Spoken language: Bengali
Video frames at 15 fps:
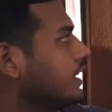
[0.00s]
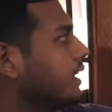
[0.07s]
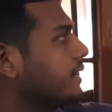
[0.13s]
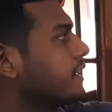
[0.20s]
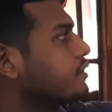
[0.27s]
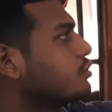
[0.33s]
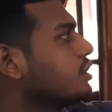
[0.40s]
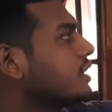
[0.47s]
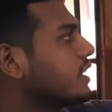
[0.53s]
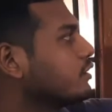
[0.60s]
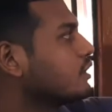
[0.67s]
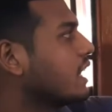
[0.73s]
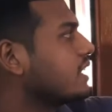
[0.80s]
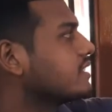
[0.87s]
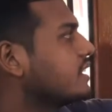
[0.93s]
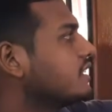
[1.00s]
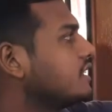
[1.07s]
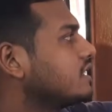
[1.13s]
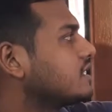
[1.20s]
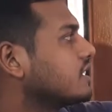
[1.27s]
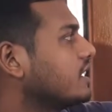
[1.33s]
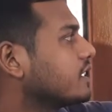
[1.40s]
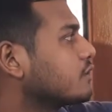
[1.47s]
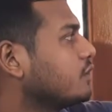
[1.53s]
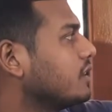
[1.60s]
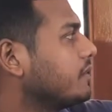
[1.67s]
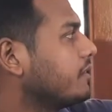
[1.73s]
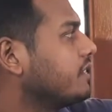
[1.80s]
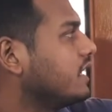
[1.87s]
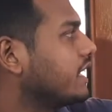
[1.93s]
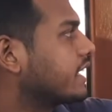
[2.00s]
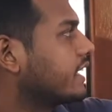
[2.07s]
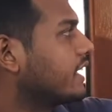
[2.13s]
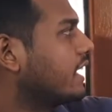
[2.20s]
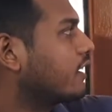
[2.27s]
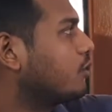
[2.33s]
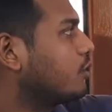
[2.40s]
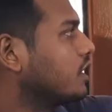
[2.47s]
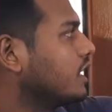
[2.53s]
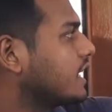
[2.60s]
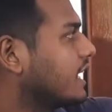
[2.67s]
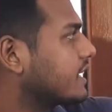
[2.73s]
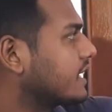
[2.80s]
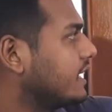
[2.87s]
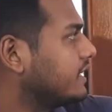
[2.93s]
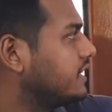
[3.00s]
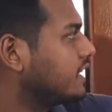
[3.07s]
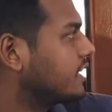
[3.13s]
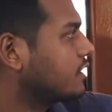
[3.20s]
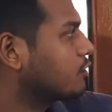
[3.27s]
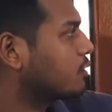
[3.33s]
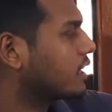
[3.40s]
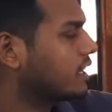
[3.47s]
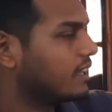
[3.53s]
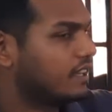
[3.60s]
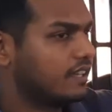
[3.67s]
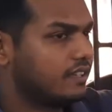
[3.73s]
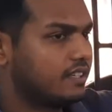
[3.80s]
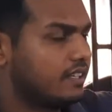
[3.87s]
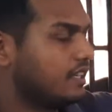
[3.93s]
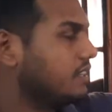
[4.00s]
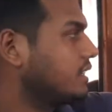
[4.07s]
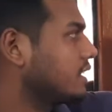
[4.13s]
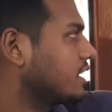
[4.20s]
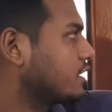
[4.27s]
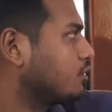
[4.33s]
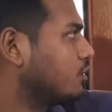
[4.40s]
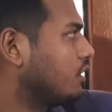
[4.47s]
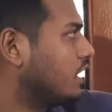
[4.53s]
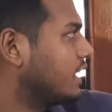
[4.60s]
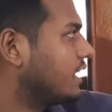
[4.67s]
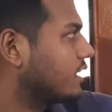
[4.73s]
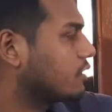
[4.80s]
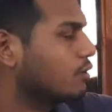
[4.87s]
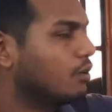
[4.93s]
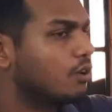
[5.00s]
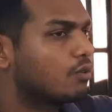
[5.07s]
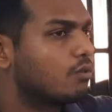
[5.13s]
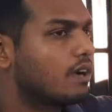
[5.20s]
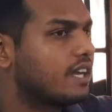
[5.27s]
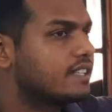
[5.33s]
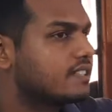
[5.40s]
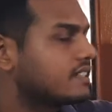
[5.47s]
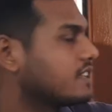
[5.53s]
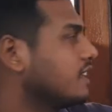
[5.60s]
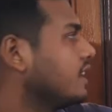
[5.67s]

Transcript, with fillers: এটা যদি কেউ না জানিস একটু এইভাবে লেখে রাখ ঘড়ির কাটা এদিকে ঢোকে এদিকে ঘুরলে ক্লোক ওয়াইজ